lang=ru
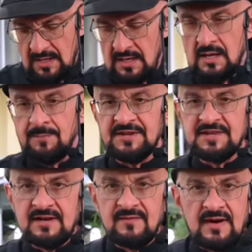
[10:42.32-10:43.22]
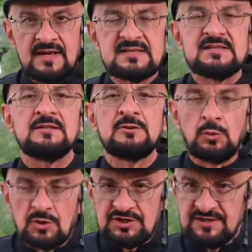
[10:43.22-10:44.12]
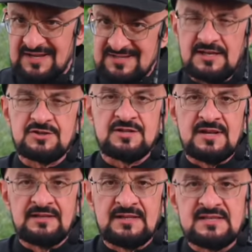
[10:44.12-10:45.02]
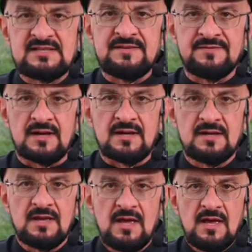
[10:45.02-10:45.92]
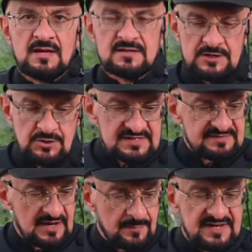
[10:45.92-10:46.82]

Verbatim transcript: а, подогревается тоже достаточно интенсивно. За счет своей